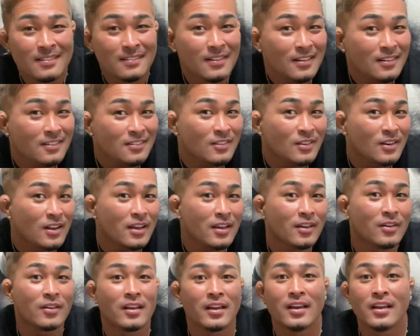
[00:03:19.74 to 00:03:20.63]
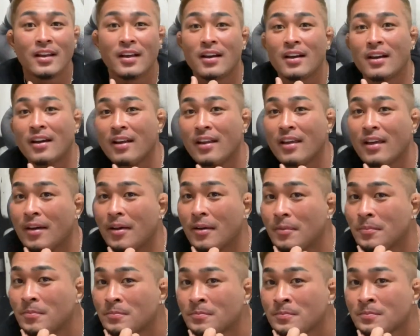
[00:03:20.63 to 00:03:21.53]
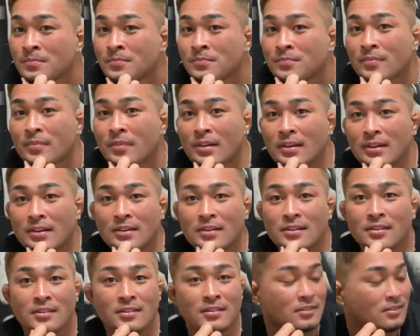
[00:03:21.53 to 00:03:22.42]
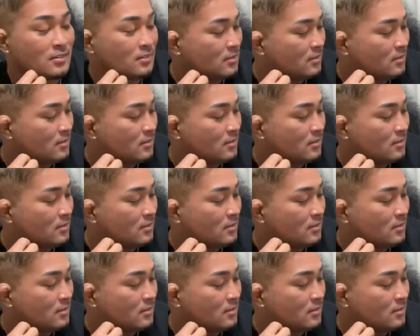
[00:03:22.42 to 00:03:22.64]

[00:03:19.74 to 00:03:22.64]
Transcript: 悪くないよねなんかねうん